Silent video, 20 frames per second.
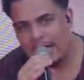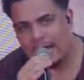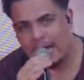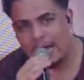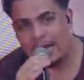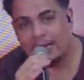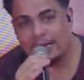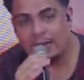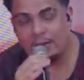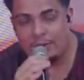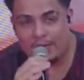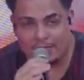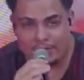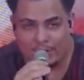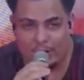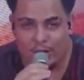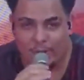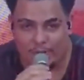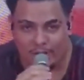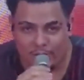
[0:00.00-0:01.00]
Ele tem uma
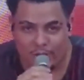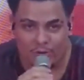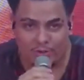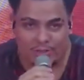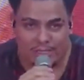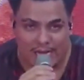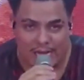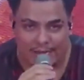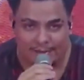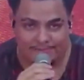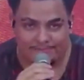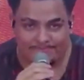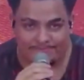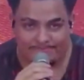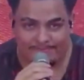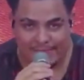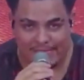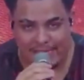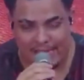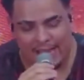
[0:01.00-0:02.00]
história para contar
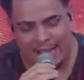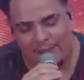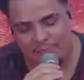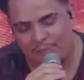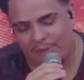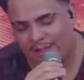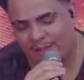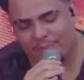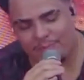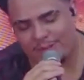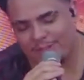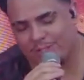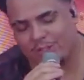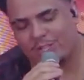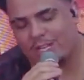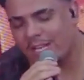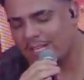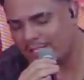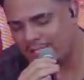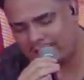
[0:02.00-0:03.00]
que é
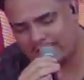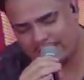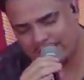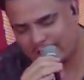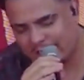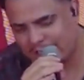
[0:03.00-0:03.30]
impressionante.